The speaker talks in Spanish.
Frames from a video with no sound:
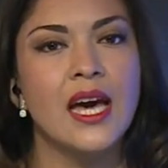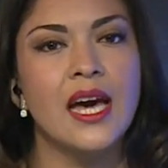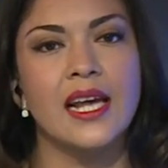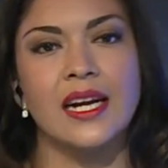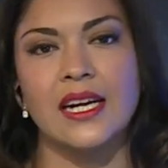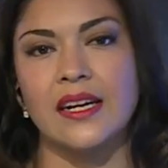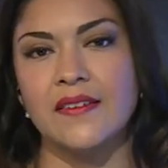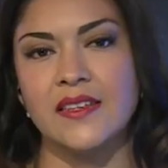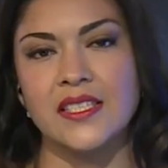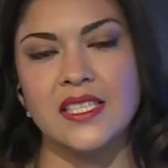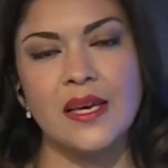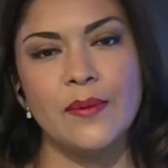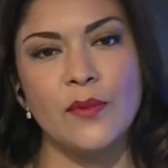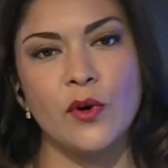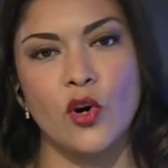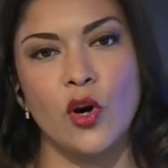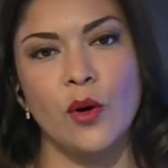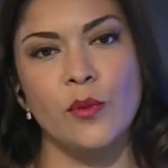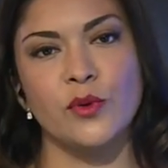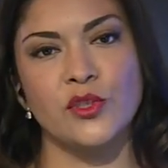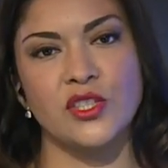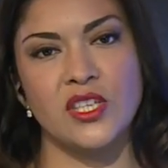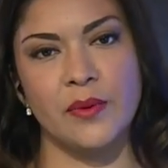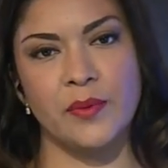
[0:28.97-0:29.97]
Revisamos
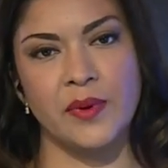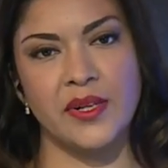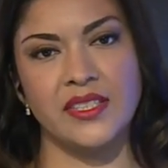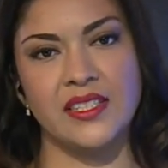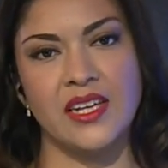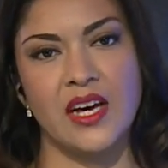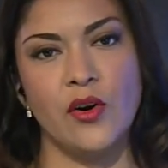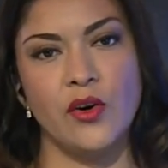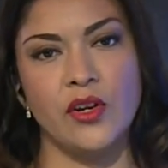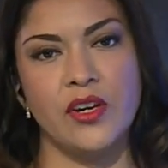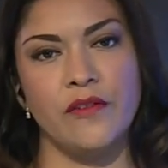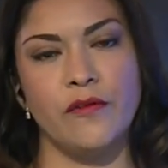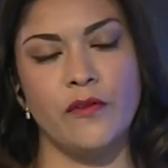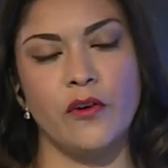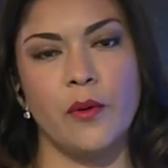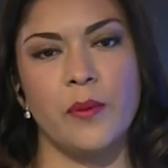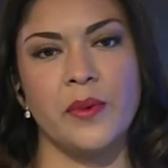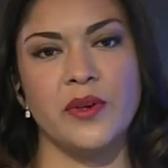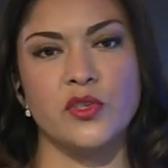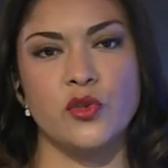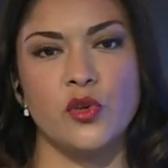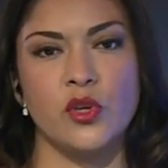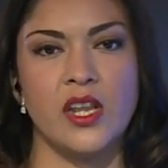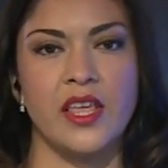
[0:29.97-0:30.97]
como siempre hasta ahora
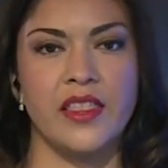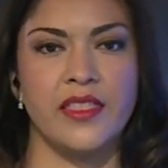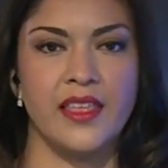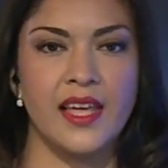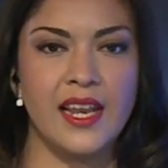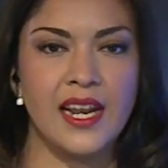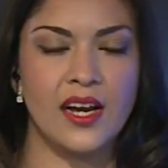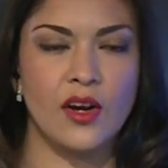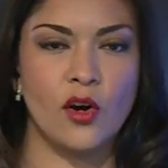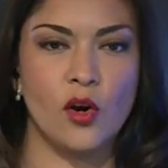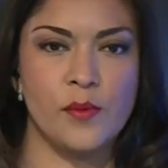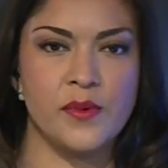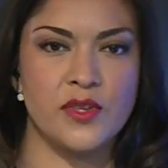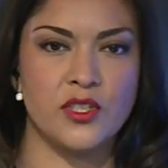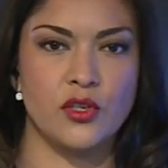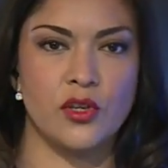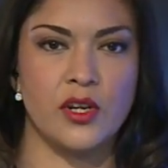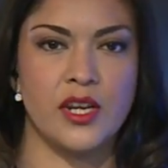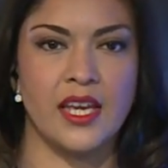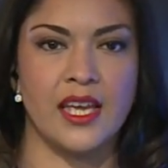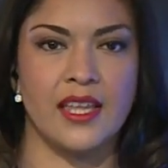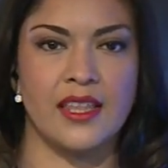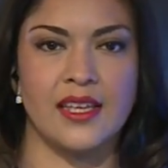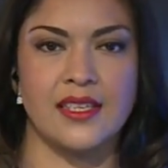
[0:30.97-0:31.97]
informaciones de las
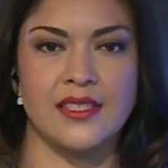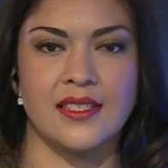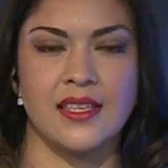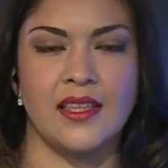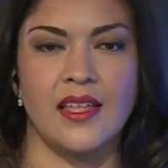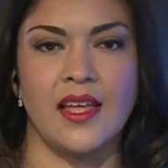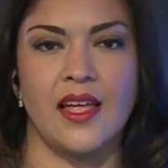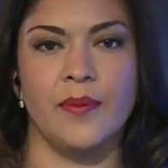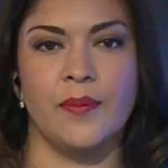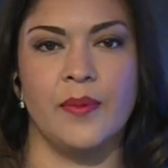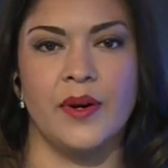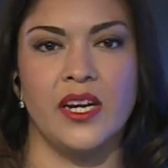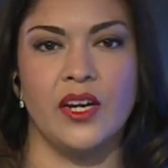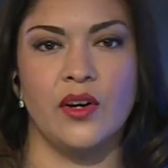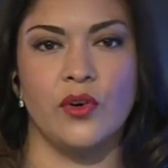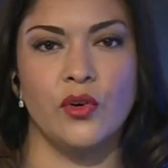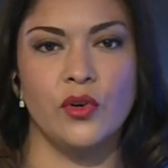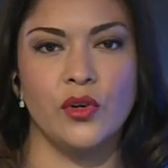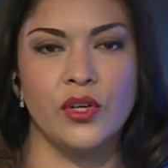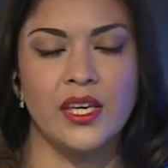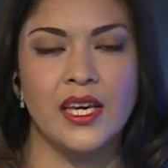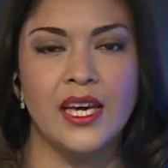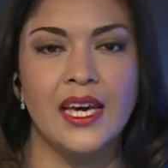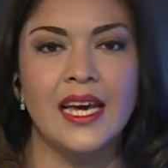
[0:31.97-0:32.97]
comisiones que están citadas para
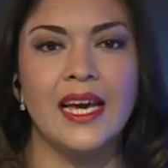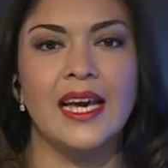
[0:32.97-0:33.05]
hoy,